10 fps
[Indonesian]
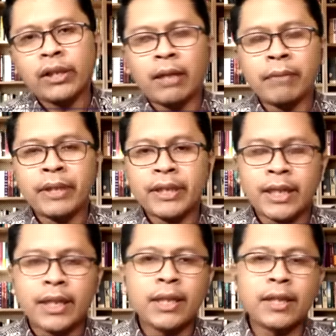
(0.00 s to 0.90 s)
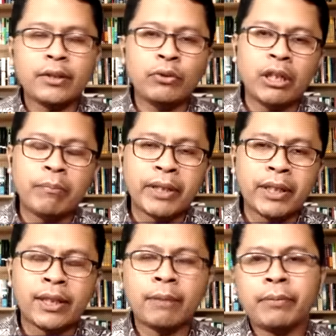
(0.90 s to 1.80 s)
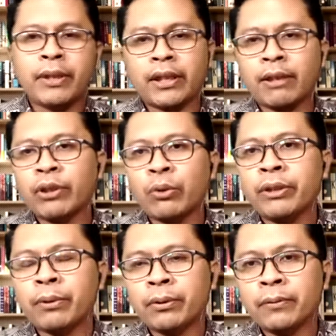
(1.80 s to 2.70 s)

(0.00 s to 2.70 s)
Amerika, Uni Emirat Arab dan Arab Saudi, Bro. Oke.